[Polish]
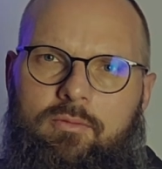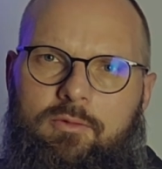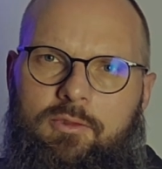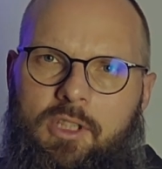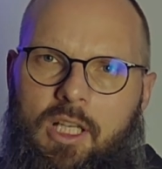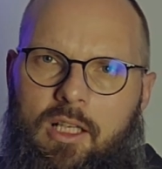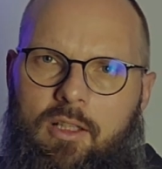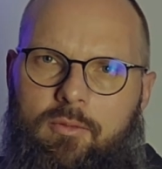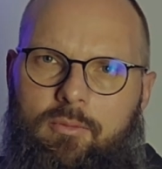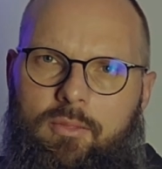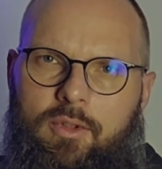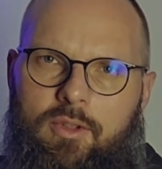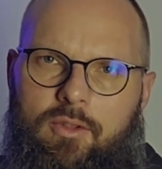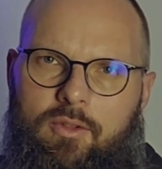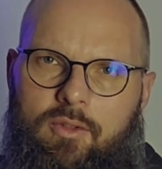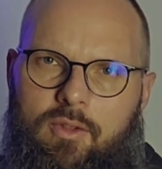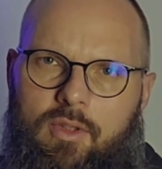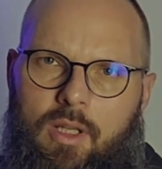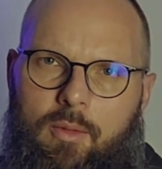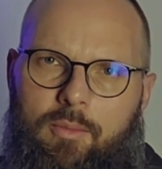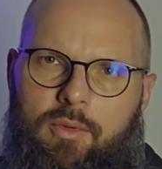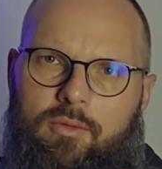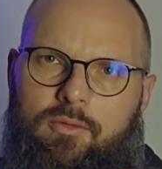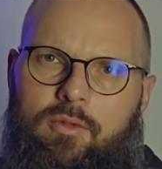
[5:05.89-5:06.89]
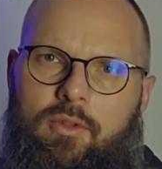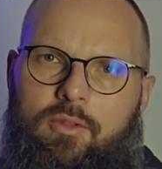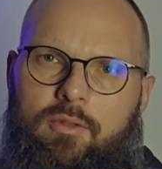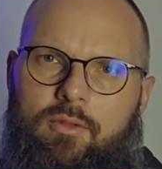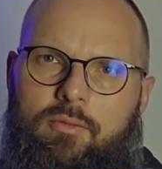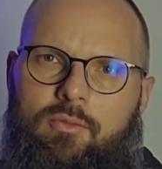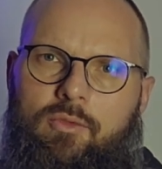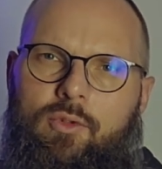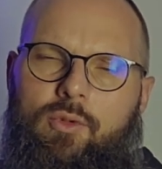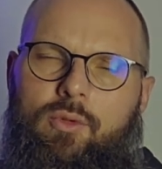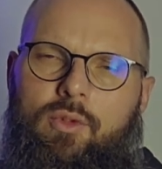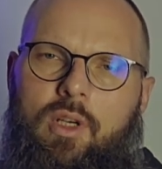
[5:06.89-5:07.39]
Jak być
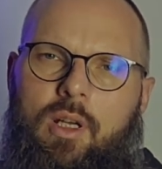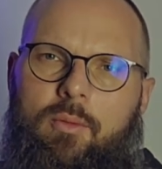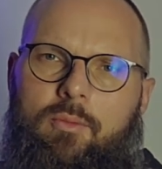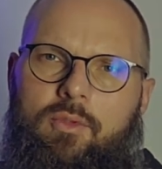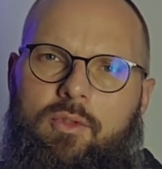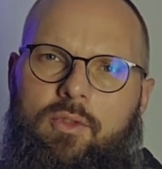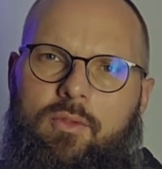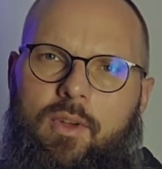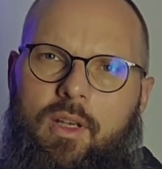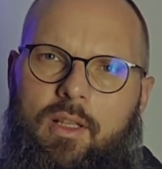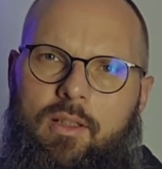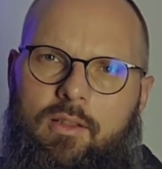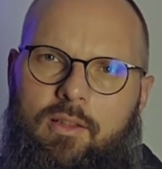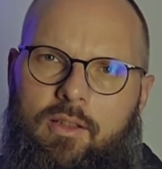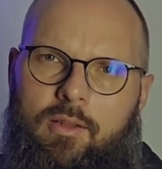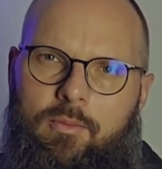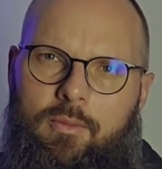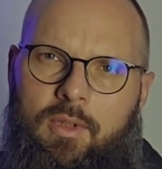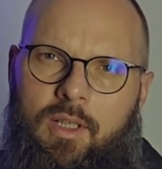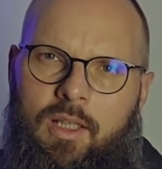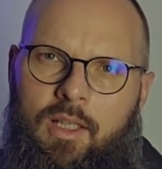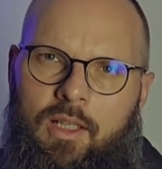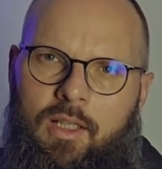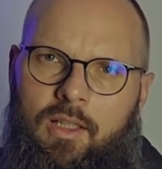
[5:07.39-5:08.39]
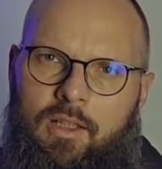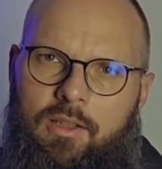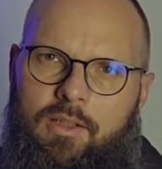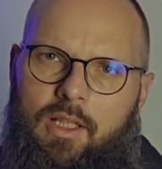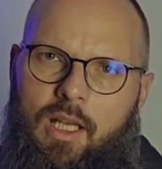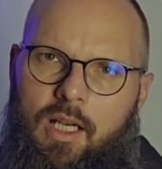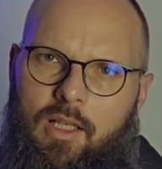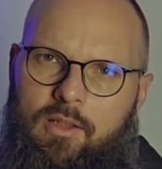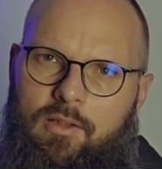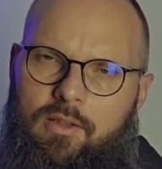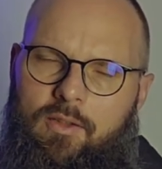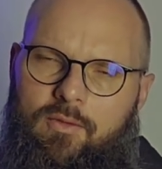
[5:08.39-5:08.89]
napełnionym Duchem Świętym,
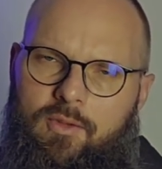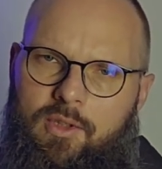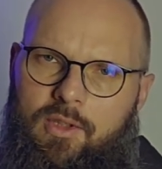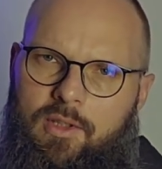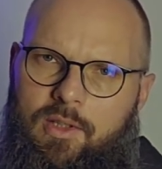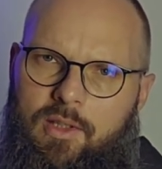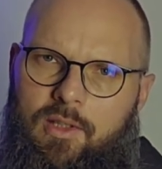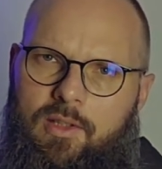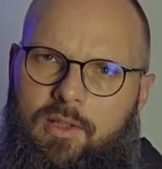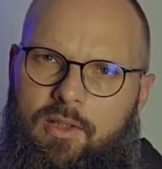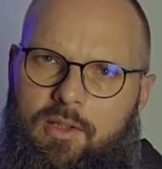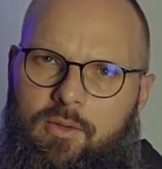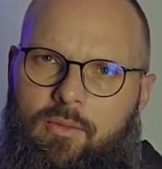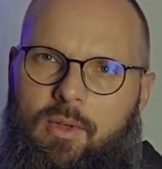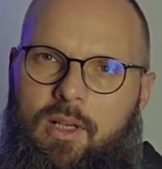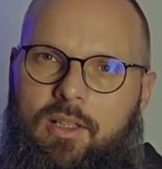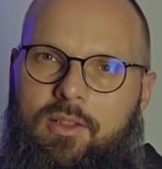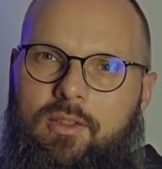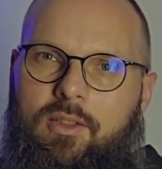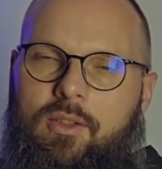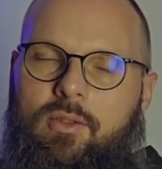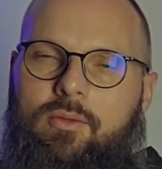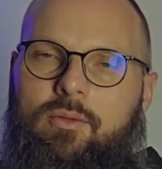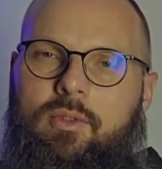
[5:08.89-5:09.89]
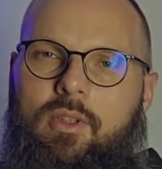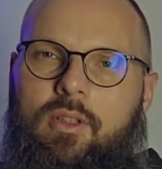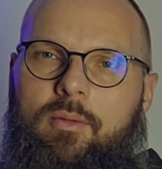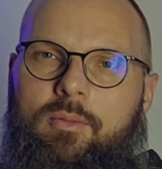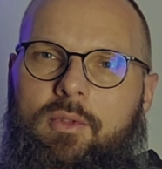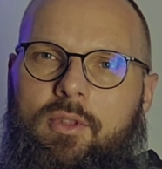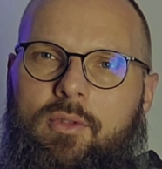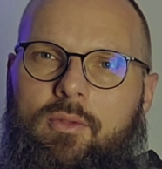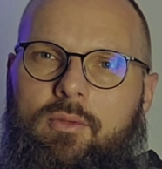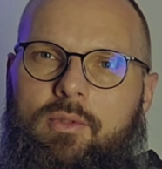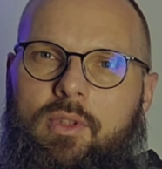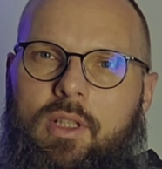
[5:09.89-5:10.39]
jak te wszystkie sytuacje, które
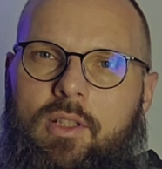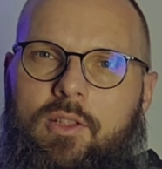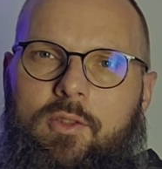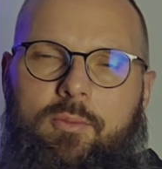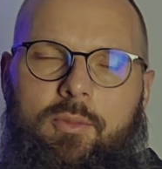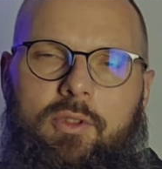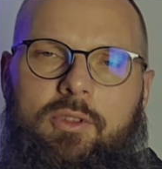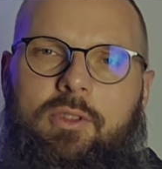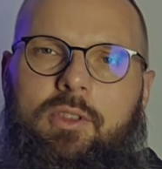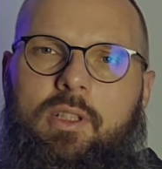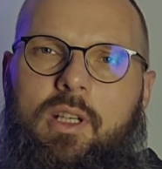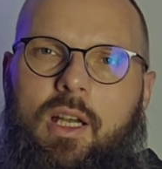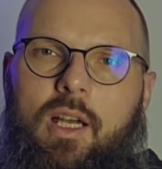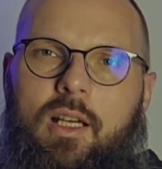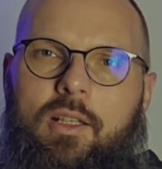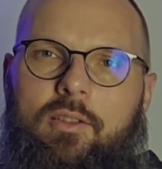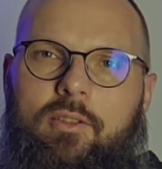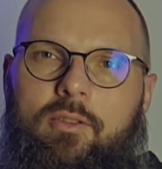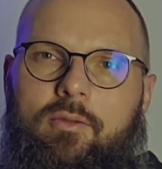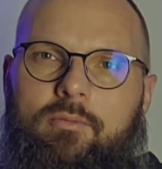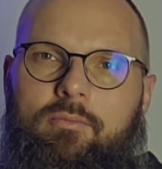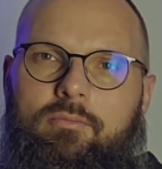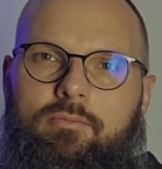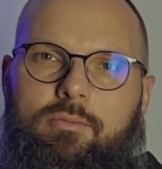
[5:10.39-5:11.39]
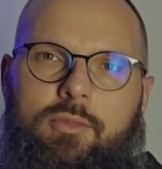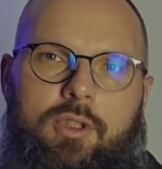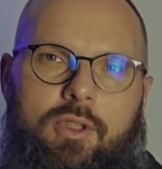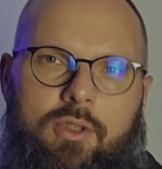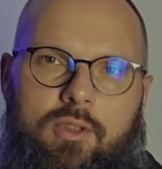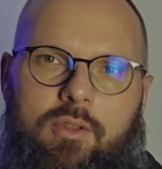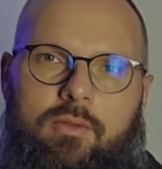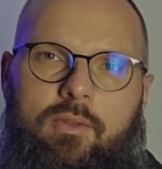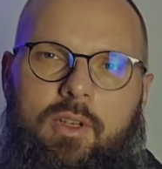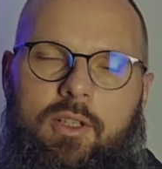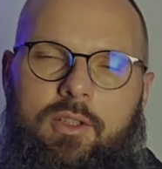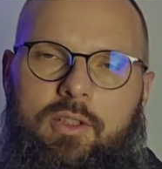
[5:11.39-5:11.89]
mnie tutaj spotykają,
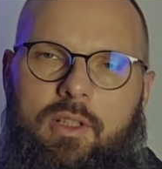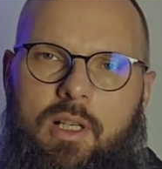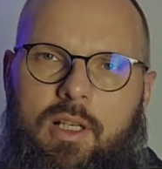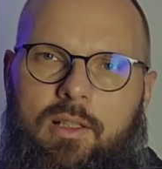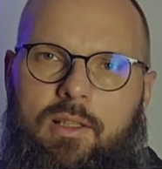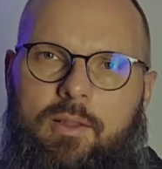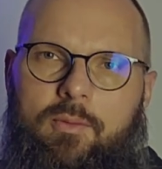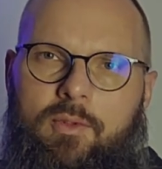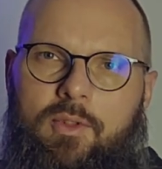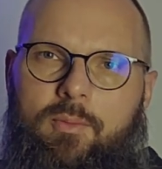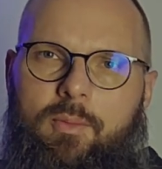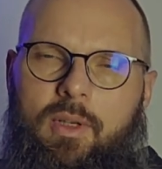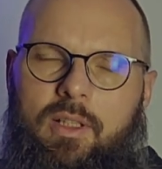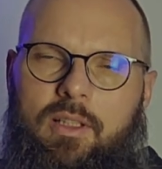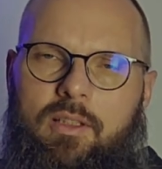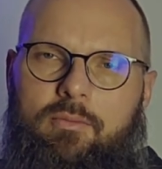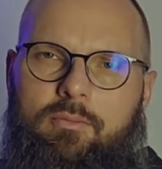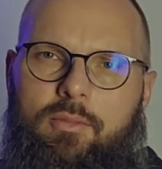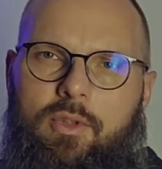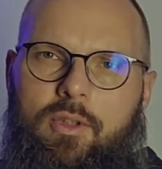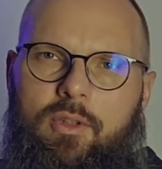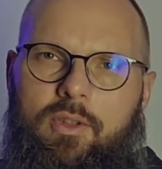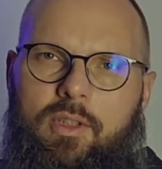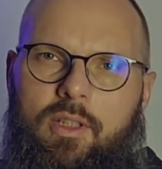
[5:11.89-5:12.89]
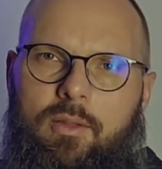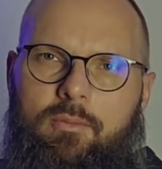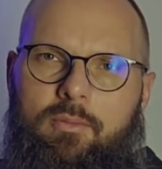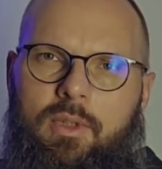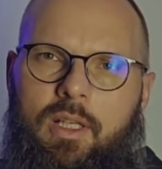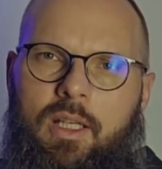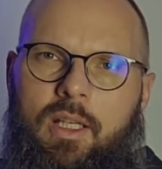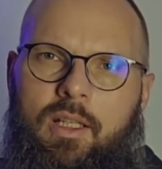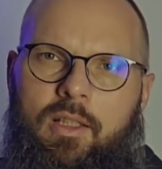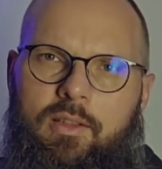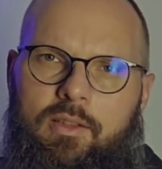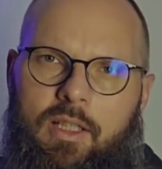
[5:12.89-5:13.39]
przeżywać razem z Panem Bogiem,
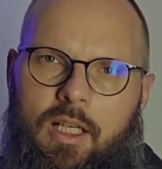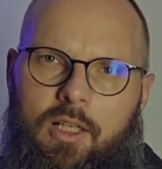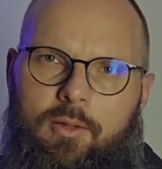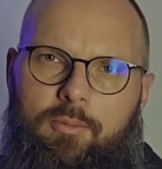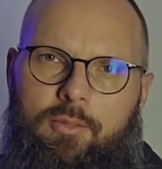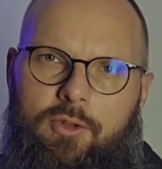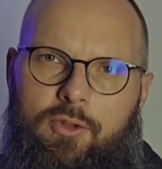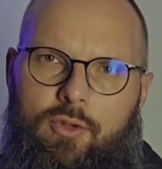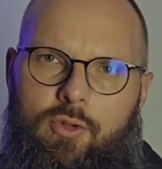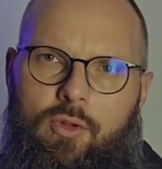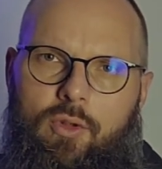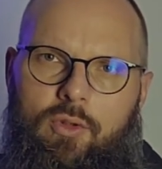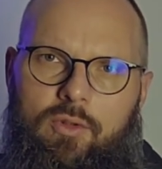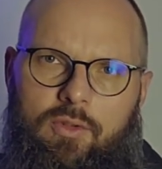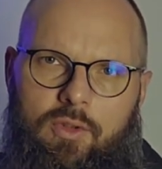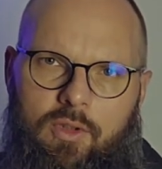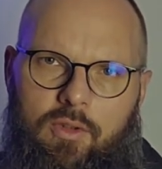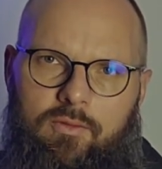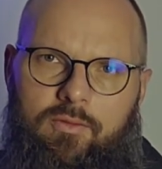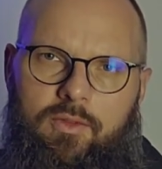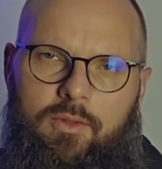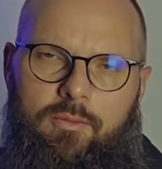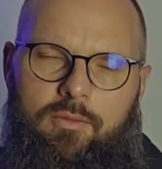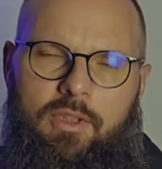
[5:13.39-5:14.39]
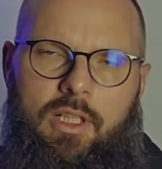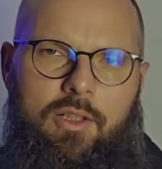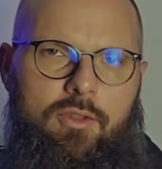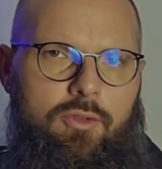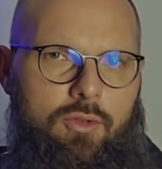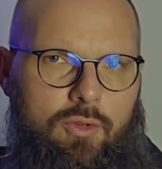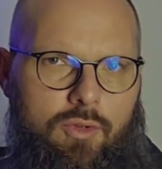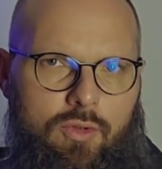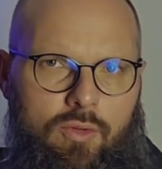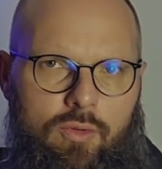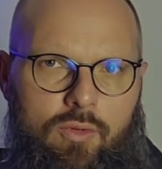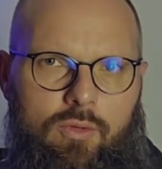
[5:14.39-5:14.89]
jak być gotowym na
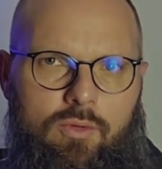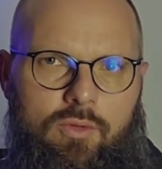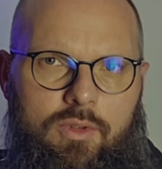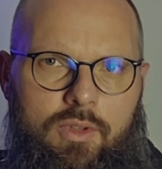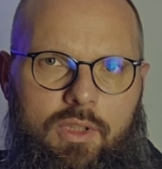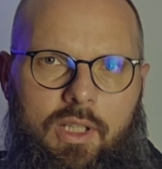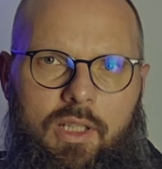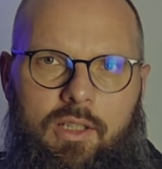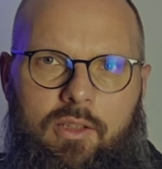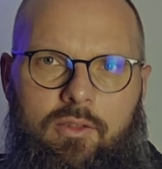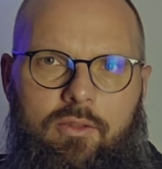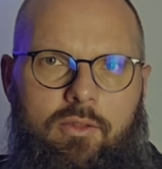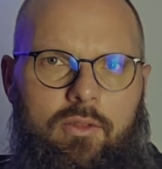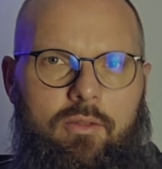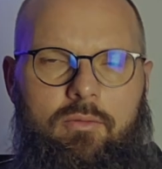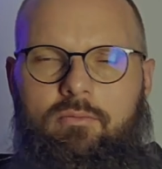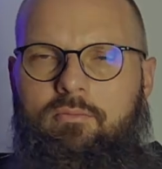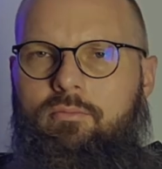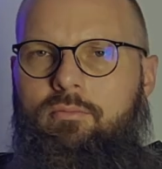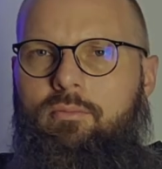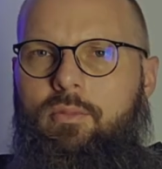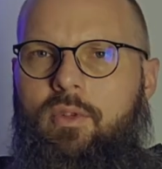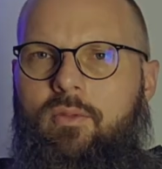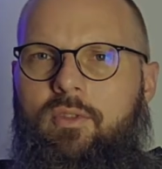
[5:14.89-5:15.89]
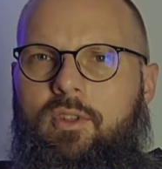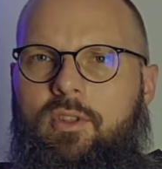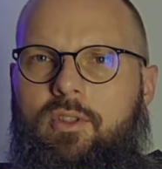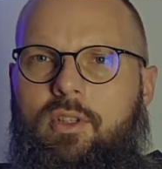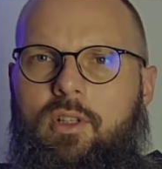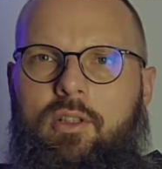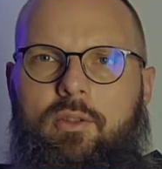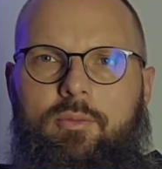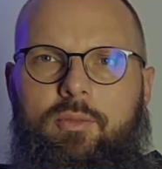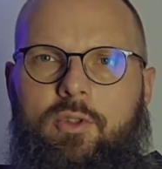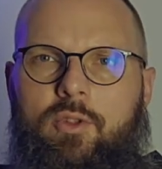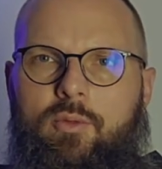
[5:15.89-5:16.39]
coś trudnego,
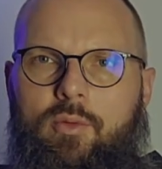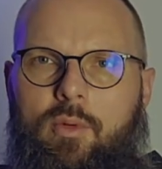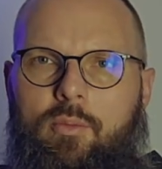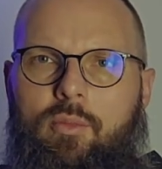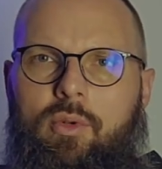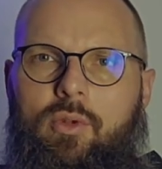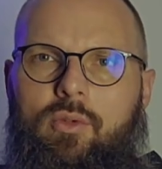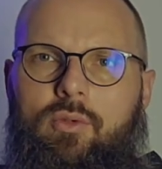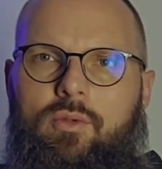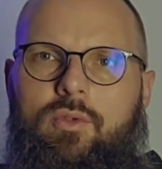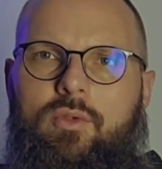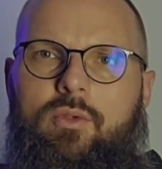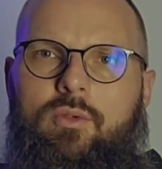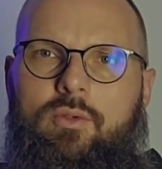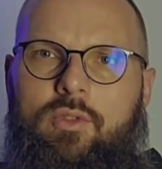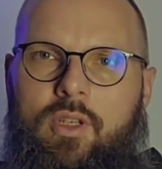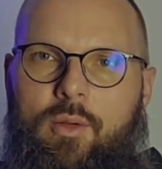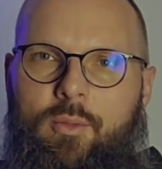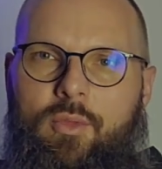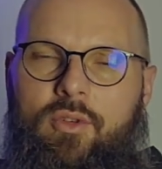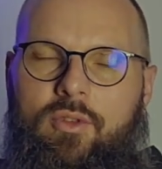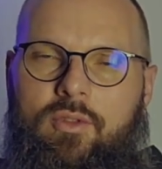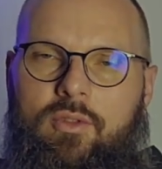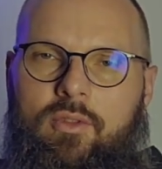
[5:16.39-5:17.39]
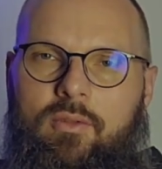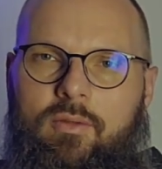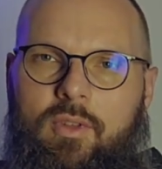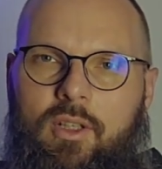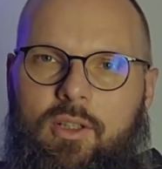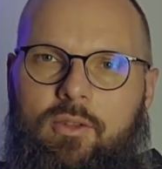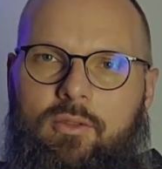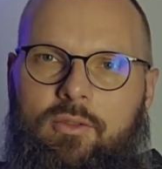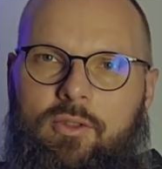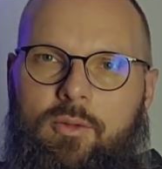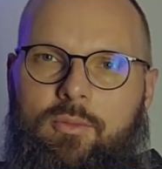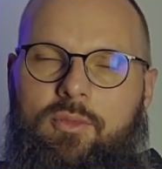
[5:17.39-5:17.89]
powiedzielibyśmy po ludzku
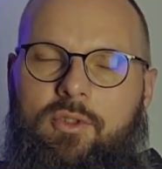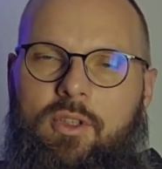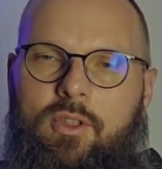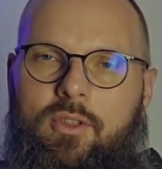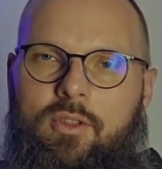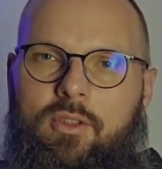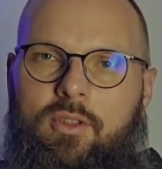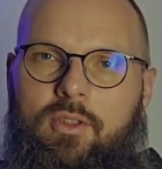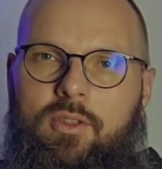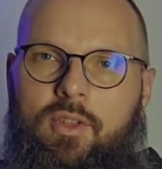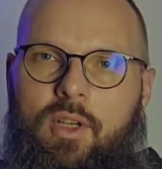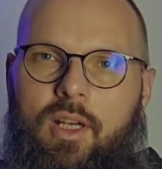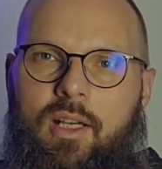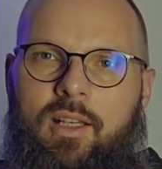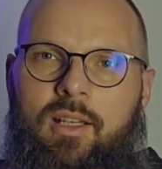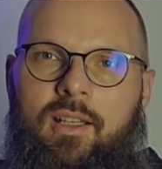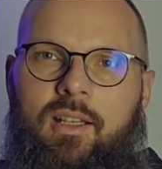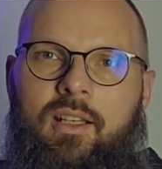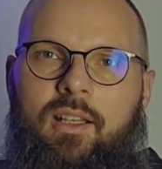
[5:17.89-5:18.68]
niemożliwego do przeżycia